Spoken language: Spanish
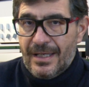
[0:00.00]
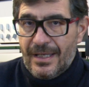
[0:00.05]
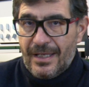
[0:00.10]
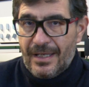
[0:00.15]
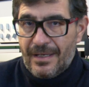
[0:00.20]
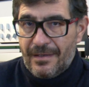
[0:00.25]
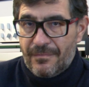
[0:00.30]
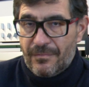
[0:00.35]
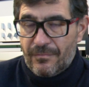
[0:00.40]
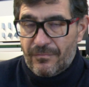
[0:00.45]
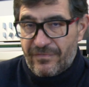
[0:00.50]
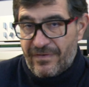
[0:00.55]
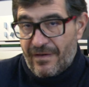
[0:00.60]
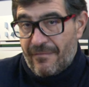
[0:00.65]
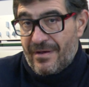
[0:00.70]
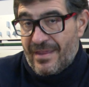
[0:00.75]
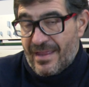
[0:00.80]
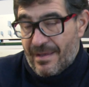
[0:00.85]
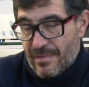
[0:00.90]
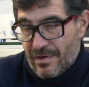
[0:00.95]
eh,
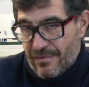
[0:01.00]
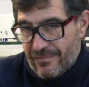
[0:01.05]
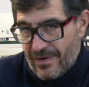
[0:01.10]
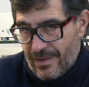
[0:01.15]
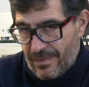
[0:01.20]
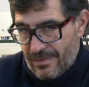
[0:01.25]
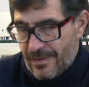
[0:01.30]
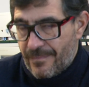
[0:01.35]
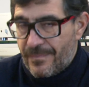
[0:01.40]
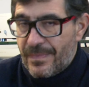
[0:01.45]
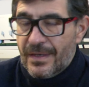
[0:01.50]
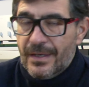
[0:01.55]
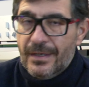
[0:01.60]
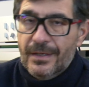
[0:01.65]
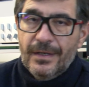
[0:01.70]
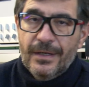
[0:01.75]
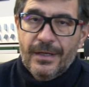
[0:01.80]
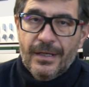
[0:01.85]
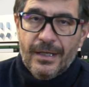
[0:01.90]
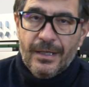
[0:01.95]
fiabilidad me ofrece.
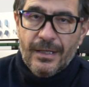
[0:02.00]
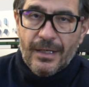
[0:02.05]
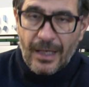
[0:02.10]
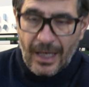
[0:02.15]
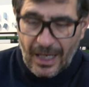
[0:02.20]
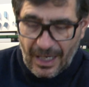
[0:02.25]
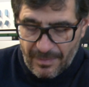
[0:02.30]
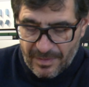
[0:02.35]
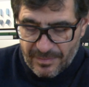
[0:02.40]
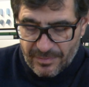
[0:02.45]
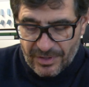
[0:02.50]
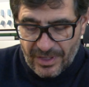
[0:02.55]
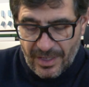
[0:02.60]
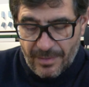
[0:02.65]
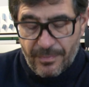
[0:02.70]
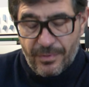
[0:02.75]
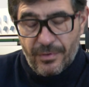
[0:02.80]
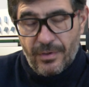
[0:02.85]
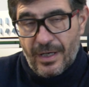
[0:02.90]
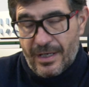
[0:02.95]
Al mismo
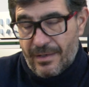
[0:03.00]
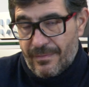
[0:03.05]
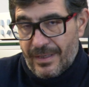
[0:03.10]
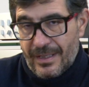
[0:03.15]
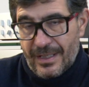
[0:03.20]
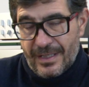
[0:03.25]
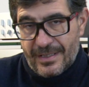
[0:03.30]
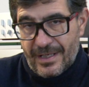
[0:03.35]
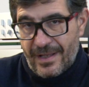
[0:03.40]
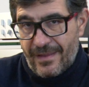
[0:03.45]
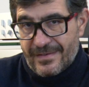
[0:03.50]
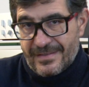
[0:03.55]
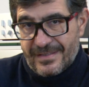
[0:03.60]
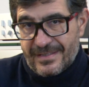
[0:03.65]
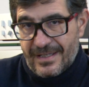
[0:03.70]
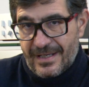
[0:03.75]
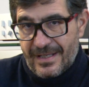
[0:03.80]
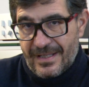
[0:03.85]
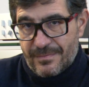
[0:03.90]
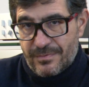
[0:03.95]
tiempo, a nivel de entradas y
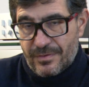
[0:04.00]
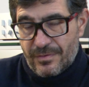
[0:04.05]
salidas,